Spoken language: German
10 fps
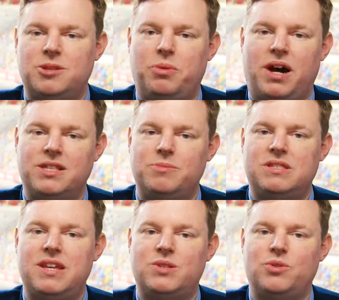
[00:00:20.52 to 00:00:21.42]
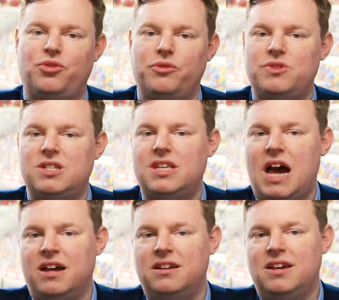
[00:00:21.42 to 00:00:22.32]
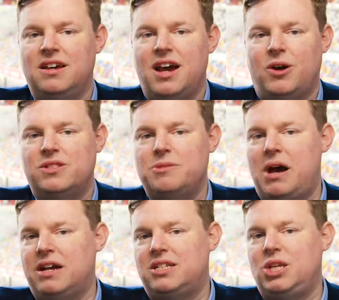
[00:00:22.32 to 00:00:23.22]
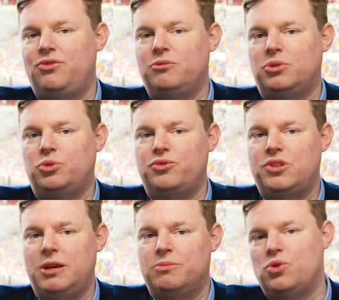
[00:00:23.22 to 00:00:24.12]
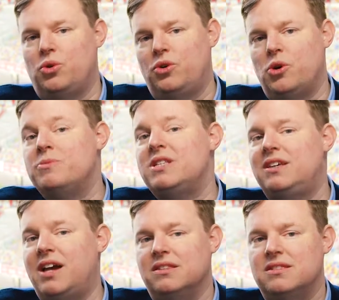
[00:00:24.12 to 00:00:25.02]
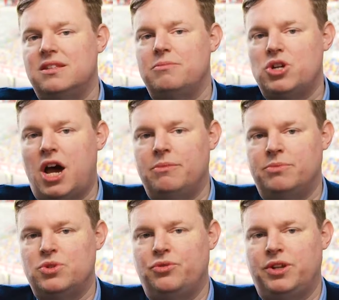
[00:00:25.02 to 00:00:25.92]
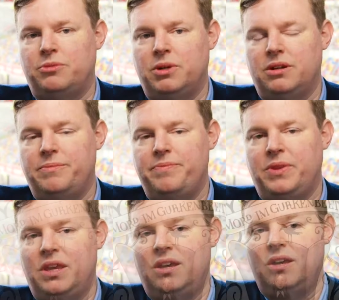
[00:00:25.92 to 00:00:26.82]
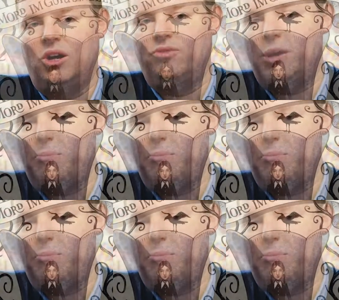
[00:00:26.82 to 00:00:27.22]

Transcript: sich bereits mit 56 Jahren aus dem aktiven Berufsleben zurück, um sich ganz dem Schreiben zu widmen. Auf